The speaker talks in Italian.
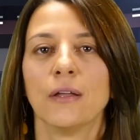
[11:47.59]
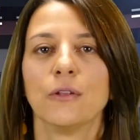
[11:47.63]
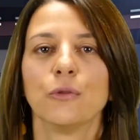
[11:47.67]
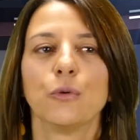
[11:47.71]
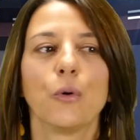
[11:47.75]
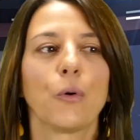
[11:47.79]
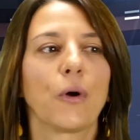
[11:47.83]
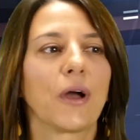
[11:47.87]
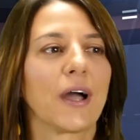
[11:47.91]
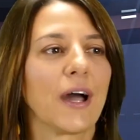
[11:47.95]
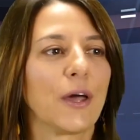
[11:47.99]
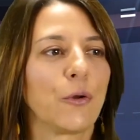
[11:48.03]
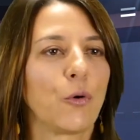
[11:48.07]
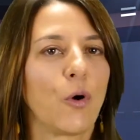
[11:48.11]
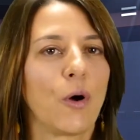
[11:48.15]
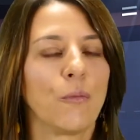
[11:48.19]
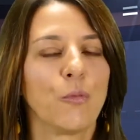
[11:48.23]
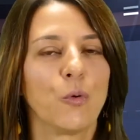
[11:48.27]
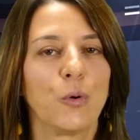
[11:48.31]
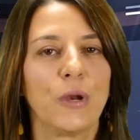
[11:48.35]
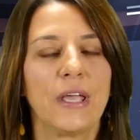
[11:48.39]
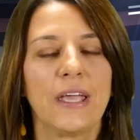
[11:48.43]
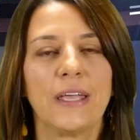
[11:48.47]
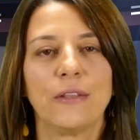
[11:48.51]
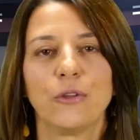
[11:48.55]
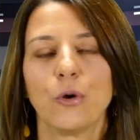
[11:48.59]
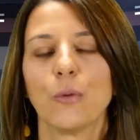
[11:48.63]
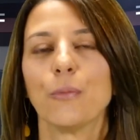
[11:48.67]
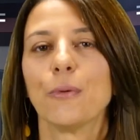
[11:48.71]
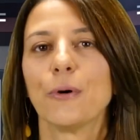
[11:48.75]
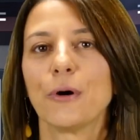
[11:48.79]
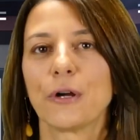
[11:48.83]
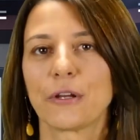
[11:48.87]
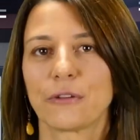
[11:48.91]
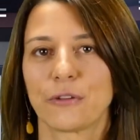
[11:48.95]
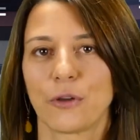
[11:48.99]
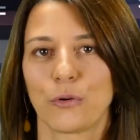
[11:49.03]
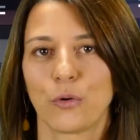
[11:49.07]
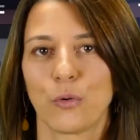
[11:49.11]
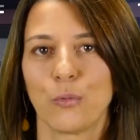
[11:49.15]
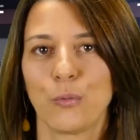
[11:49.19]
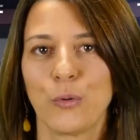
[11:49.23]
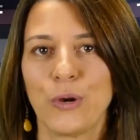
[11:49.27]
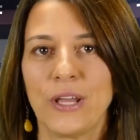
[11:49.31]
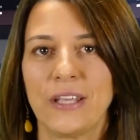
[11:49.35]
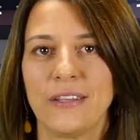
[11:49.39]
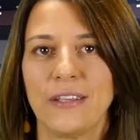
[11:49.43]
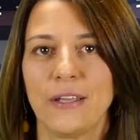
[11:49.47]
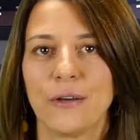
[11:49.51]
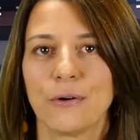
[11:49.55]
toccano amuleti o portano
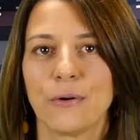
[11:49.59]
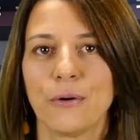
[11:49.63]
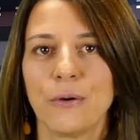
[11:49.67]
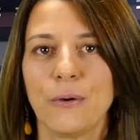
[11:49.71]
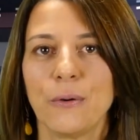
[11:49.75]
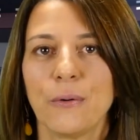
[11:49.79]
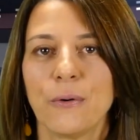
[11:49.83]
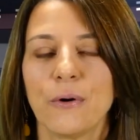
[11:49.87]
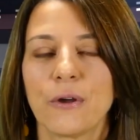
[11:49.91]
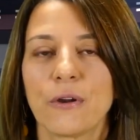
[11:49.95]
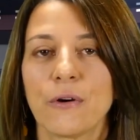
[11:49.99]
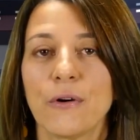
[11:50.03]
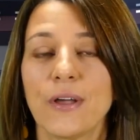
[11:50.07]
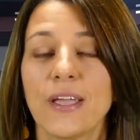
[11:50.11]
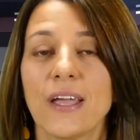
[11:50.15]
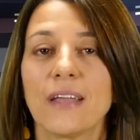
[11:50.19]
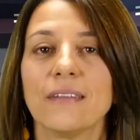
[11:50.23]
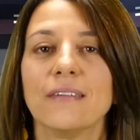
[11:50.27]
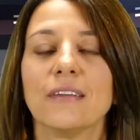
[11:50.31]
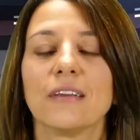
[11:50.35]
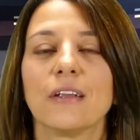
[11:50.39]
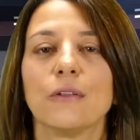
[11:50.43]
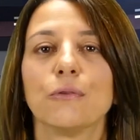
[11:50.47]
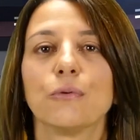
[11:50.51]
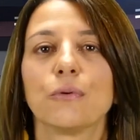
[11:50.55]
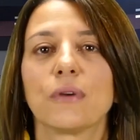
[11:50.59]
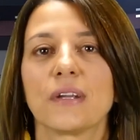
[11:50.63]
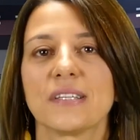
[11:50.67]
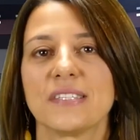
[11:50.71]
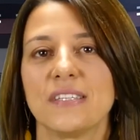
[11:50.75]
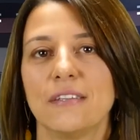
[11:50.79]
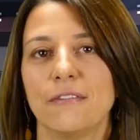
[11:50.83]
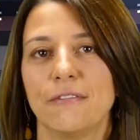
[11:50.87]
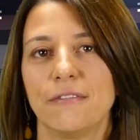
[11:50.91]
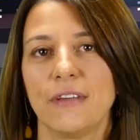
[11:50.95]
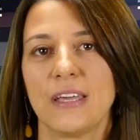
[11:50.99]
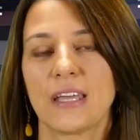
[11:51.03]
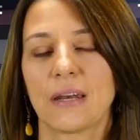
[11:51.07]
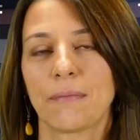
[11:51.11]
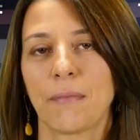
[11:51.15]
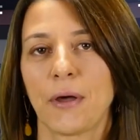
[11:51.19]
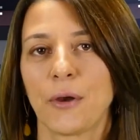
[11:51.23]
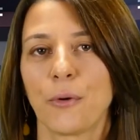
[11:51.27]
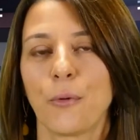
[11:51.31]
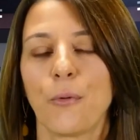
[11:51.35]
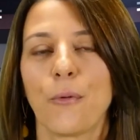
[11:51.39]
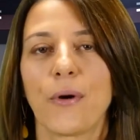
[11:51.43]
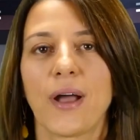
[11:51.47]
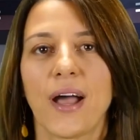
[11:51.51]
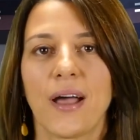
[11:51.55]
amuleti con loro e addirittura si
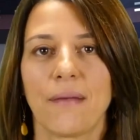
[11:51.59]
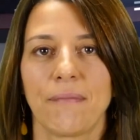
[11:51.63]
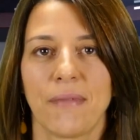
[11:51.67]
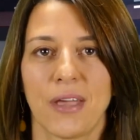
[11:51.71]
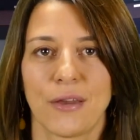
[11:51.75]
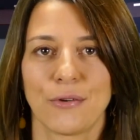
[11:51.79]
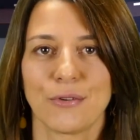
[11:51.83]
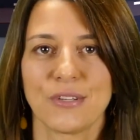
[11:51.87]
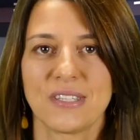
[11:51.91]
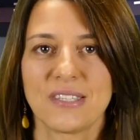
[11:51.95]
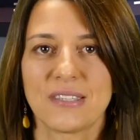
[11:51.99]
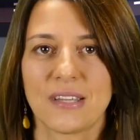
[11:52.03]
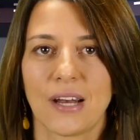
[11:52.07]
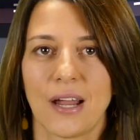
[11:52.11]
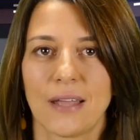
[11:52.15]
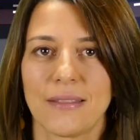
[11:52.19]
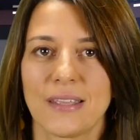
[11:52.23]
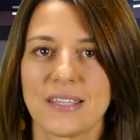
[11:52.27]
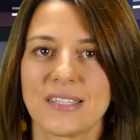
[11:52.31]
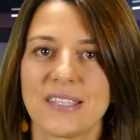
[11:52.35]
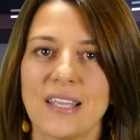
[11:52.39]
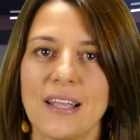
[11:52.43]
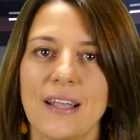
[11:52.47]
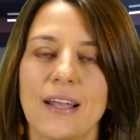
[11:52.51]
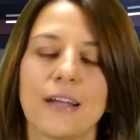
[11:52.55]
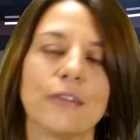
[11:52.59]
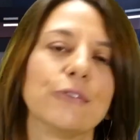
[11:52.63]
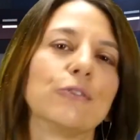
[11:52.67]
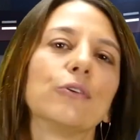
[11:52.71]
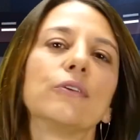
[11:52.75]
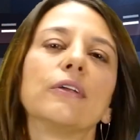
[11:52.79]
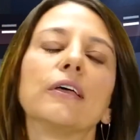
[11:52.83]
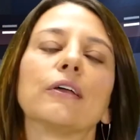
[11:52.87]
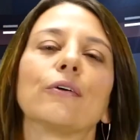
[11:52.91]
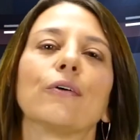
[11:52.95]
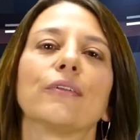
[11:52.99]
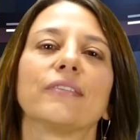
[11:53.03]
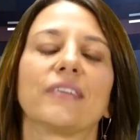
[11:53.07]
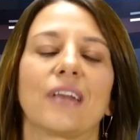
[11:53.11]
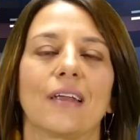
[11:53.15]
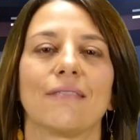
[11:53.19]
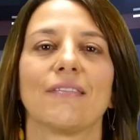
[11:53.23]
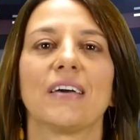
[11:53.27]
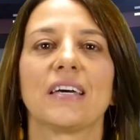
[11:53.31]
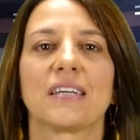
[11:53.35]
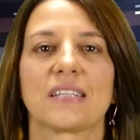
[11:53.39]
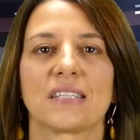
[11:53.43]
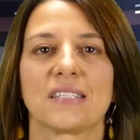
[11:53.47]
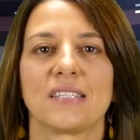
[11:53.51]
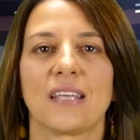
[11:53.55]
fermano o cambiano strada se il gatto nero
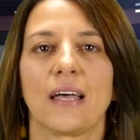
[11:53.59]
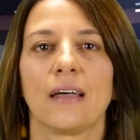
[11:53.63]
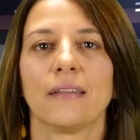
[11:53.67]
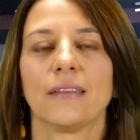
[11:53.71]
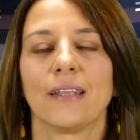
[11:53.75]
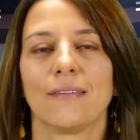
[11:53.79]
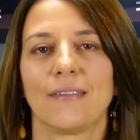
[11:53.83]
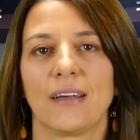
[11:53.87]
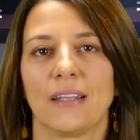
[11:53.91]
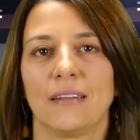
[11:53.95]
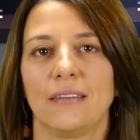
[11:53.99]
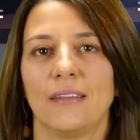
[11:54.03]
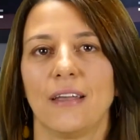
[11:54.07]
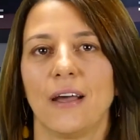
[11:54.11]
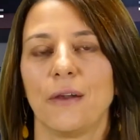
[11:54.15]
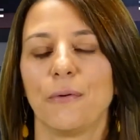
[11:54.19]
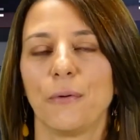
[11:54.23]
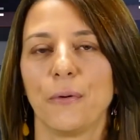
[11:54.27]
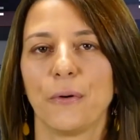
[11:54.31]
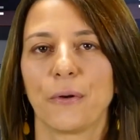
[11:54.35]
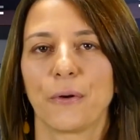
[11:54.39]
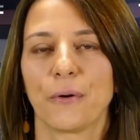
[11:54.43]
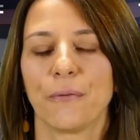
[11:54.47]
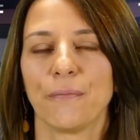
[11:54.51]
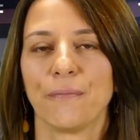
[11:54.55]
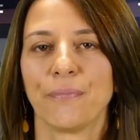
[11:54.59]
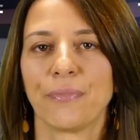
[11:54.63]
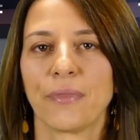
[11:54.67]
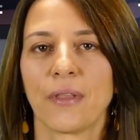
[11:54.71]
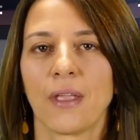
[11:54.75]
attraversa davanti a loro.